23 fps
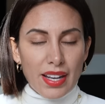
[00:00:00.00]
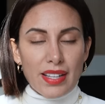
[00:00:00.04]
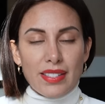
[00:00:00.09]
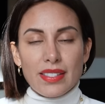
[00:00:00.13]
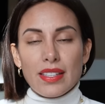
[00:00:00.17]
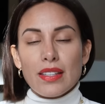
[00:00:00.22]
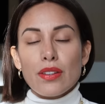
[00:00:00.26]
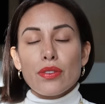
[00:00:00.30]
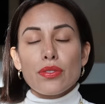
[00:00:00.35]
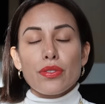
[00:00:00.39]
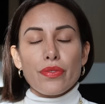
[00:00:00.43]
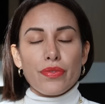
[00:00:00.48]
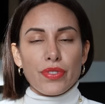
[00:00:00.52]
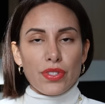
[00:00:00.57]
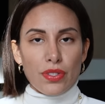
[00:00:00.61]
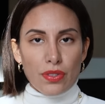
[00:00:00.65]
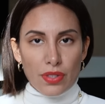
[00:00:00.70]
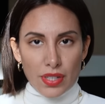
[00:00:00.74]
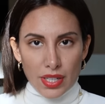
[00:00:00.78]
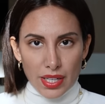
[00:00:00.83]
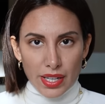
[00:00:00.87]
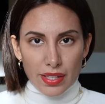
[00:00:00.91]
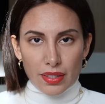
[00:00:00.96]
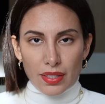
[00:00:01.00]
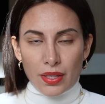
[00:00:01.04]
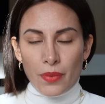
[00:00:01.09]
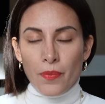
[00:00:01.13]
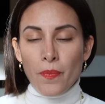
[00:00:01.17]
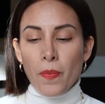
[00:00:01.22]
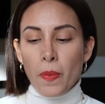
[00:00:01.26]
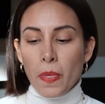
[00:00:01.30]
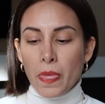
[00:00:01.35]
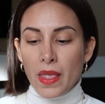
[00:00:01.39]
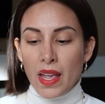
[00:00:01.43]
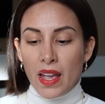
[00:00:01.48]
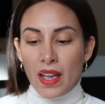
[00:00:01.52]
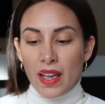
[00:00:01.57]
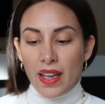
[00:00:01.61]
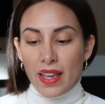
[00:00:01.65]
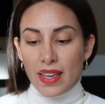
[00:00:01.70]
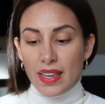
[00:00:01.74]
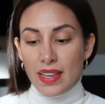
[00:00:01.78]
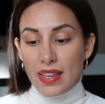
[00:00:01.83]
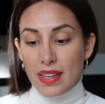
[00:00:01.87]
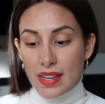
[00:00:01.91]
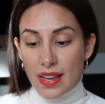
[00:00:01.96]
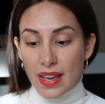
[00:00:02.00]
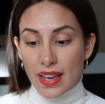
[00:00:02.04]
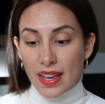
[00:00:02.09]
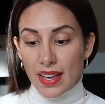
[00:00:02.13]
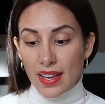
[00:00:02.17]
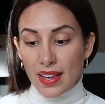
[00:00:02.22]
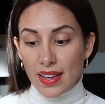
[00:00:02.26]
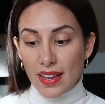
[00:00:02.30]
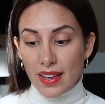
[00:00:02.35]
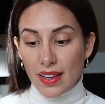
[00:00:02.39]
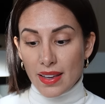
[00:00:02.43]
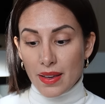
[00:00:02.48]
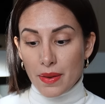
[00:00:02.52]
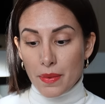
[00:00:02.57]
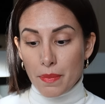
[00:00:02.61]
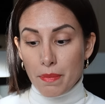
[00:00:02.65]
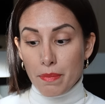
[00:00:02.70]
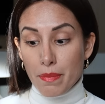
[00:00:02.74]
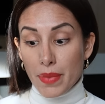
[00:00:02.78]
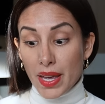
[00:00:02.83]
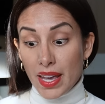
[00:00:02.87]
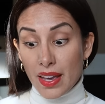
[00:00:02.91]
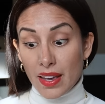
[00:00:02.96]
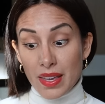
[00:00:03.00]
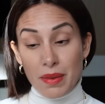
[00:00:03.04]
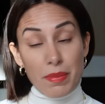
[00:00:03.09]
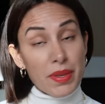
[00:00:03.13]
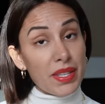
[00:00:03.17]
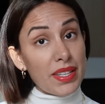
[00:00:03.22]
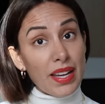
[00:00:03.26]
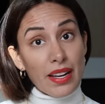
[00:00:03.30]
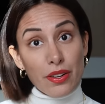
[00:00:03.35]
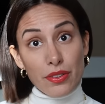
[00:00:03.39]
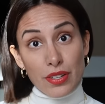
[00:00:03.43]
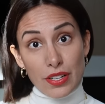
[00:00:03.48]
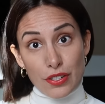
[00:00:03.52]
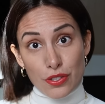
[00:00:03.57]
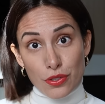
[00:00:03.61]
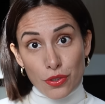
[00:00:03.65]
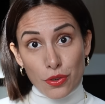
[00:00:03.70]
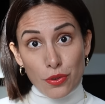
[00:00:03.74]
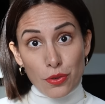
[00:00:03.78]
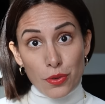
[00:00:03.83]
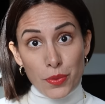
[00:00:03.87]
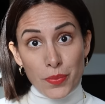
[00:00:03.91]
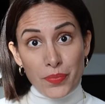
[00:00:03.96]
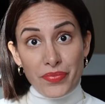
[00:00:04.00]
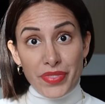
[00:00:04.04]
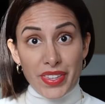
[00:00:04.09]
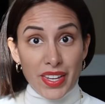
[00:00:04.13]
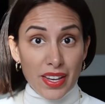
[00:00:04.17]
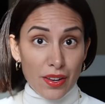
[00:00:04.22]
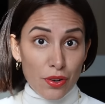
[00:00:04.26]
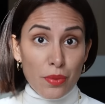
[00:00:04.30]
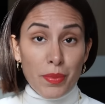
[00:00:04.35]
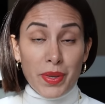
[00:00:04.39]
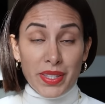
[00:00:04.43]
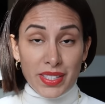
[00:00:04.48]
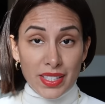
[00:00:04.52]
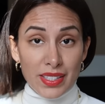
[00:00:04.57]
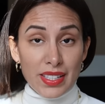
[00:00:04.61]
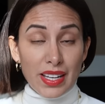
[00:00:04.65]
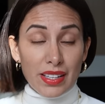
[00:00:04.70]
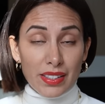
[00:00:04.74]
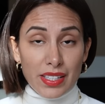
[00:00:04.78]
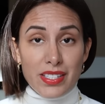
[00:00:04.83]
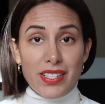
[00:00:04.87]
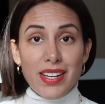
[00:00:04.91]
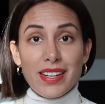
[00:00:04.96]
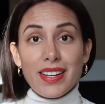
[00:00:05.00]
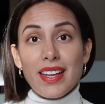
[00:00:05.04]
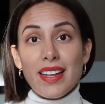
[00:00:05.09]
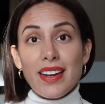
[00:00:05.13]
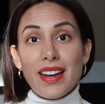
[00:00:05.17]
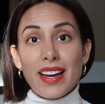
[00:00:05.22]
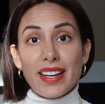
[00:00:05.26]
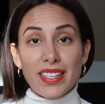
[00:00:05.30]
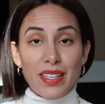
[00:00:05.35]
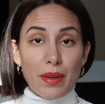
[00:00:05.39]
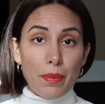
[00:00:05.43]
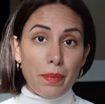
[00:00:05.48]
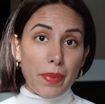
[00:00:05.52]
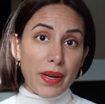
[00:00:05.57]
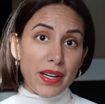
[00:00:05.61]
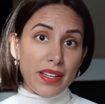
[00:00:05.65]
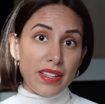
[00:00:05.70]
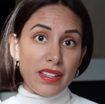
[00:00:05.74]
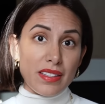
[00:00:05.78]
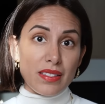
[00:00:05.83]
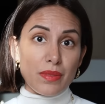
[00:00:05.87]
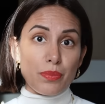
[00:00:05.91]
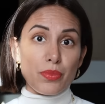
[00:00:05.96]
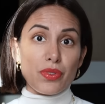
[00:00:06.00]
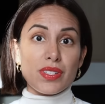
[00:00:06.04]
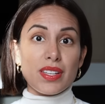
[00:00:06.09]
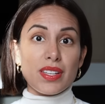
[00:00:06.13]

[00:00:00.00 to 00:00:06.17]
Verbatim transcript: casas de los oficios del arte. Y eh, me invitaron al showroom de los métiers d'art de Chanel aquí en París, muy